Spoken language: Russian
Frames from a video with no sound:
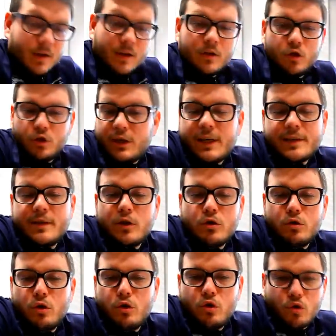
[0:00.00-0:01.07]
Но есть
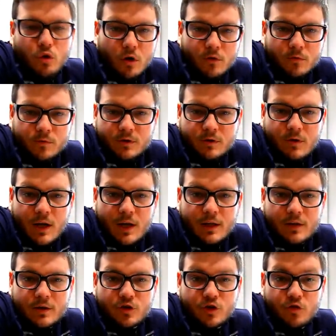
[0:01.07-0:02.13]
одно «но».
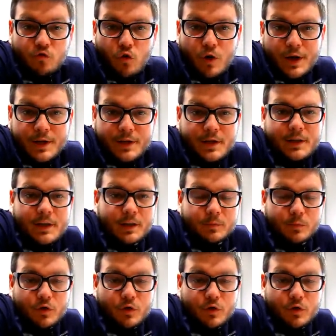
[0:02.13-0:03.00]
Вызывает живой интерес,